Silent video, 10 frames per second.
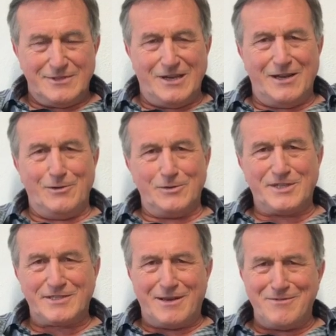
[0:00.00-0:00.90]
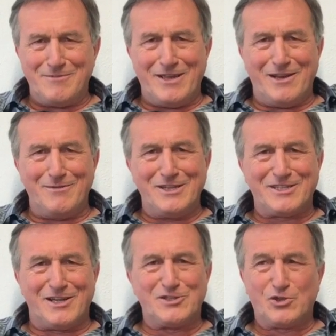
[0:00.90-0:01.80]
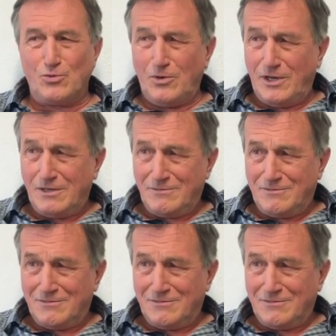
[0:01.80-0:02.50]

Ja, hallo zusammen, mein Name ist Hans Schuler